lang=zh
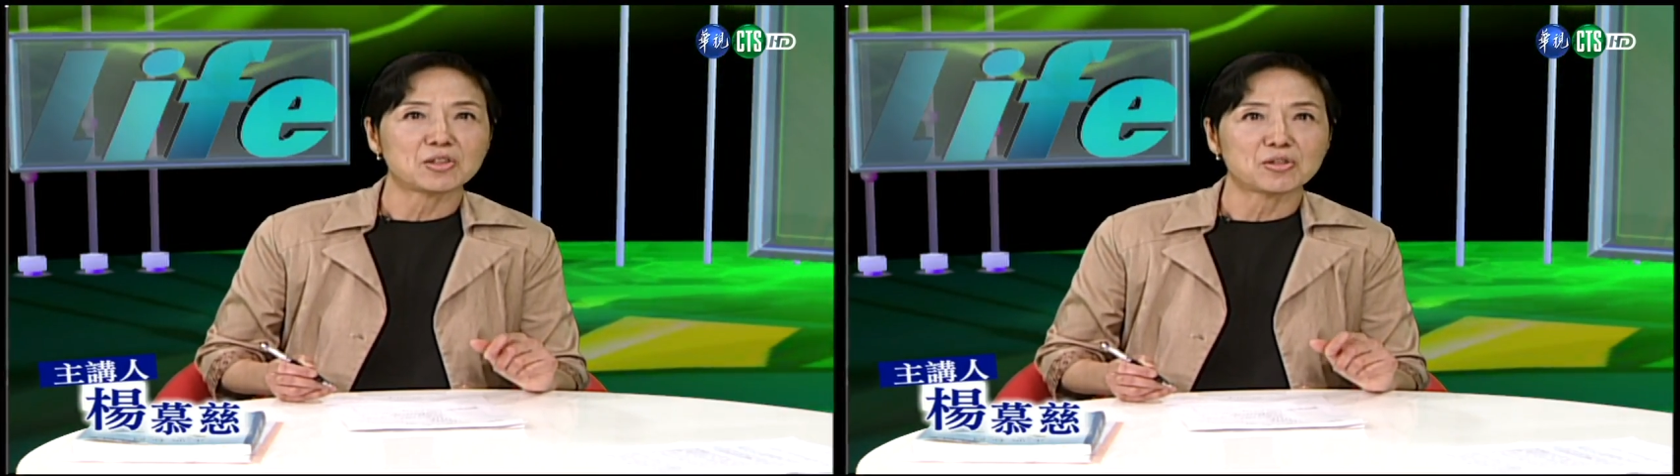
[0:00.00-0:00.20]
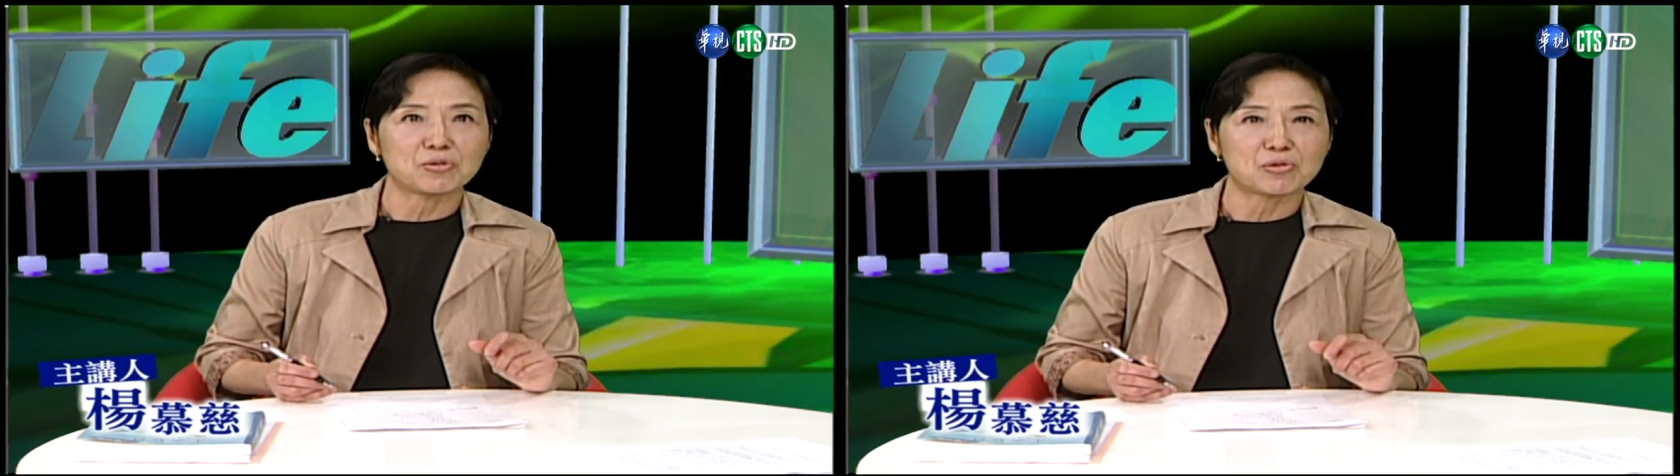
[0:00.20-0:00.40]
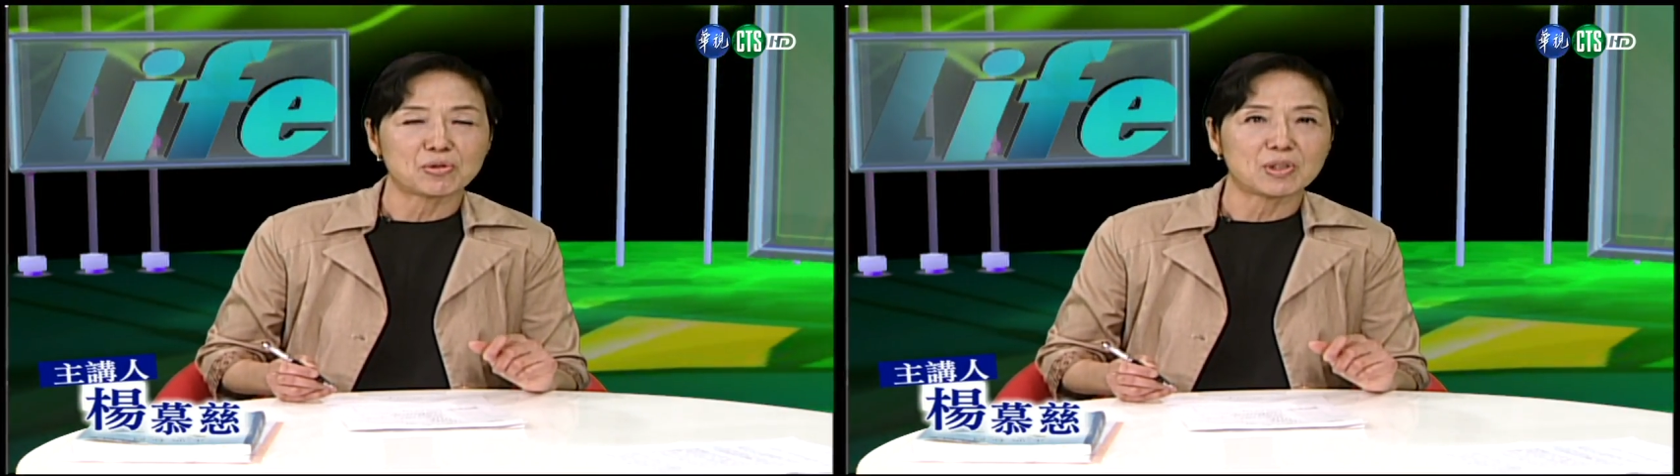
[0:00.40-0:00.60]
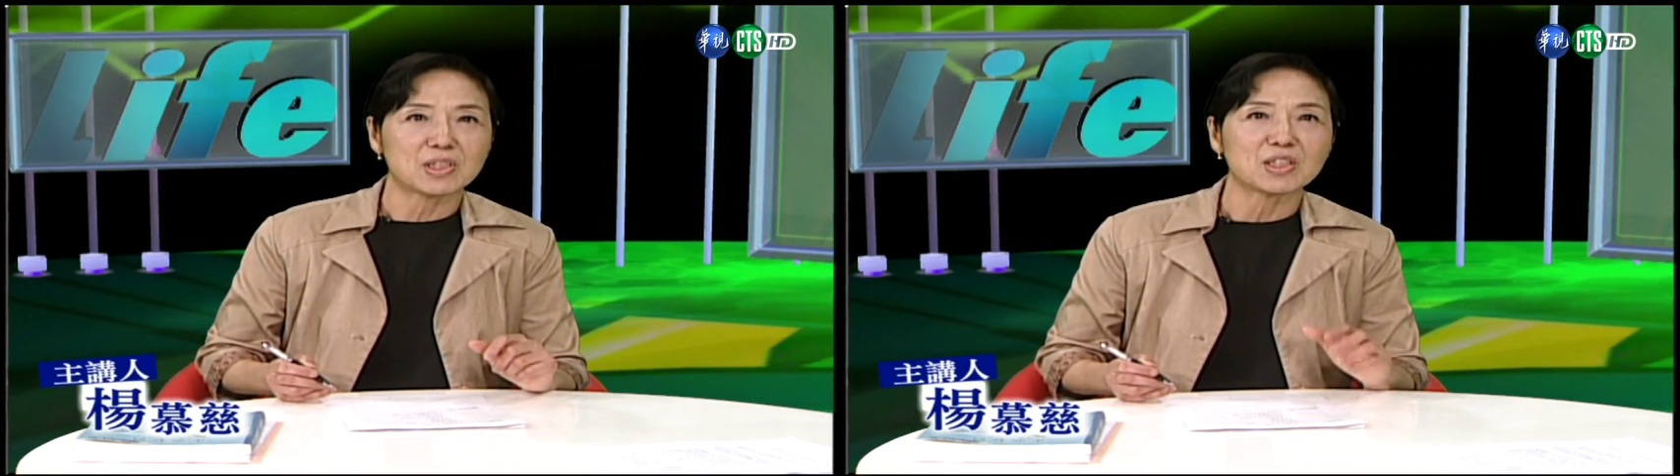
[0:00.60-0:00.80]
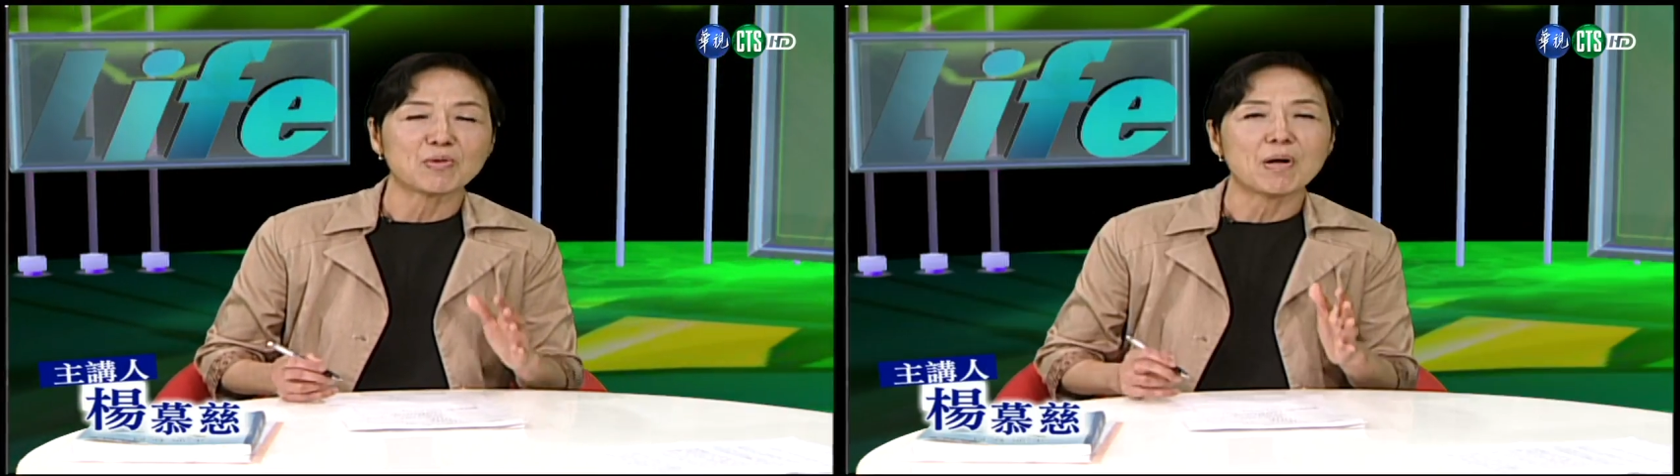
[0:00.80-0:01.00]
就是说
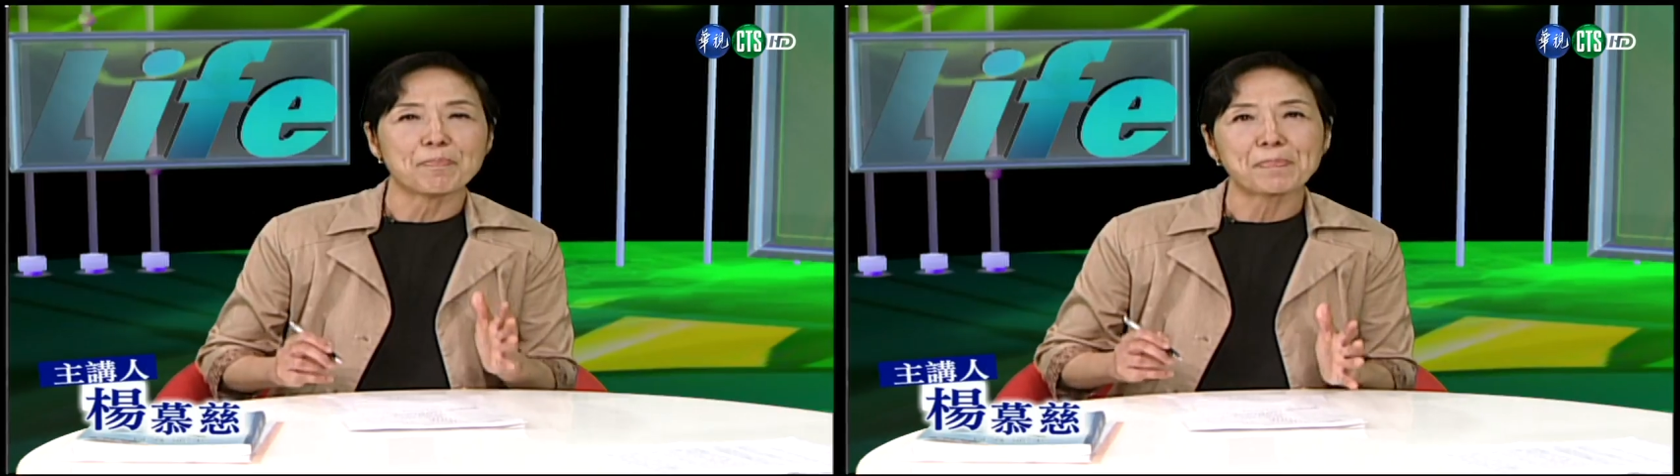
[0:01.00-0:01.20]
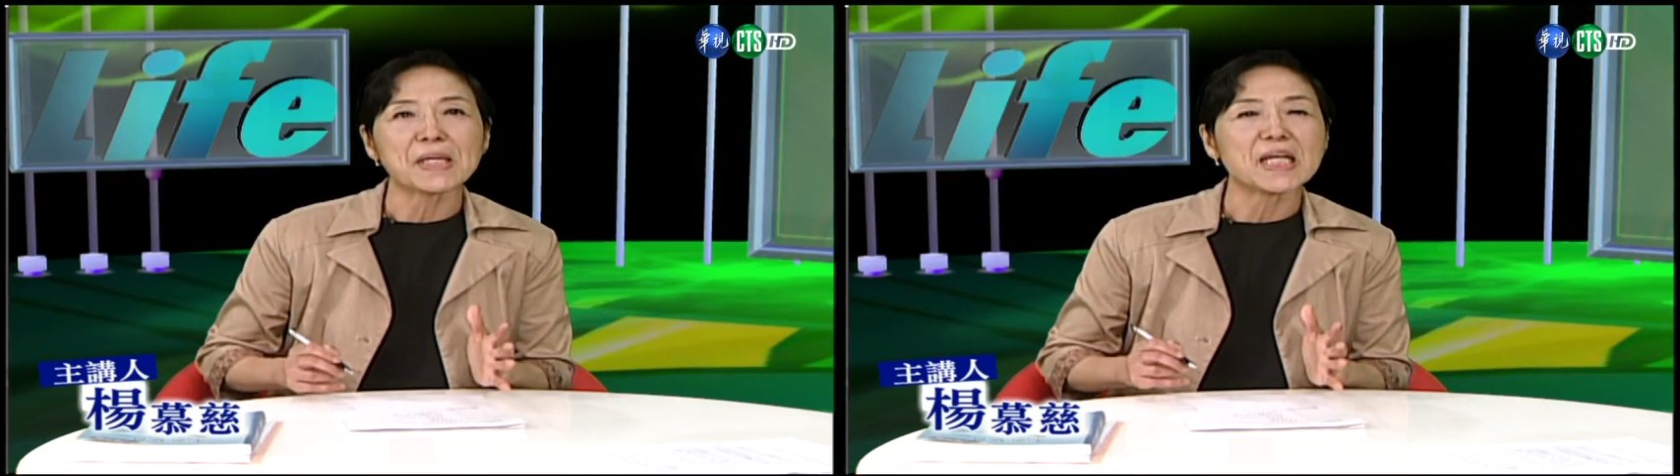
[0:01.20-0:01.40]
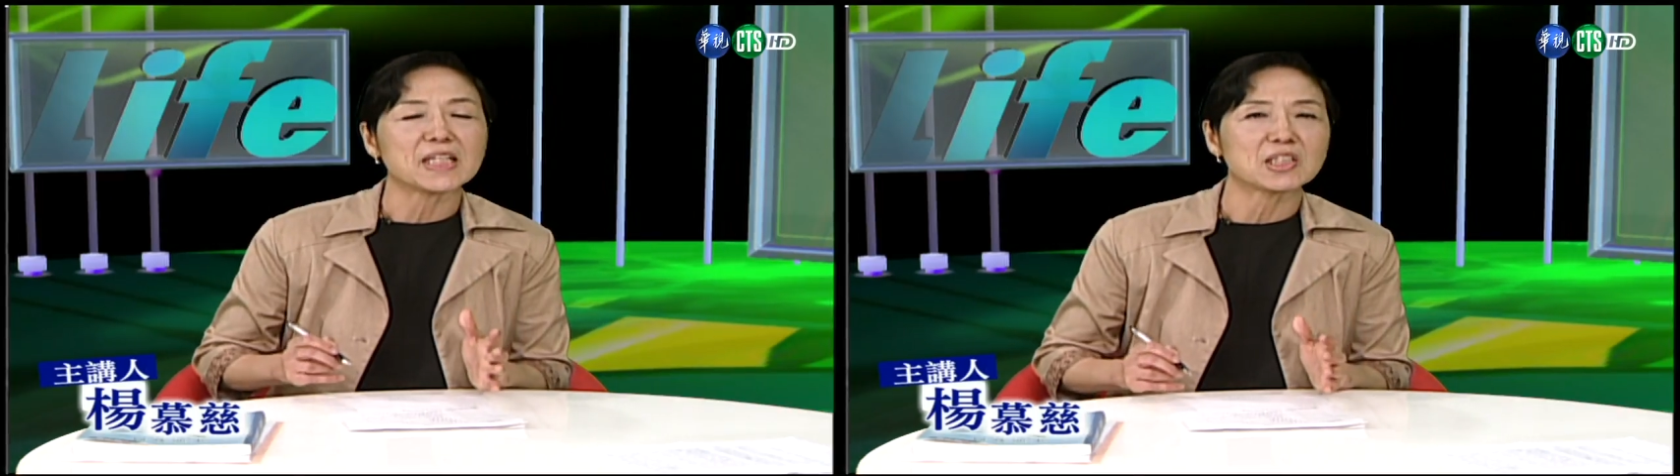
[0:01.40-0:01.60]
希望我们毕业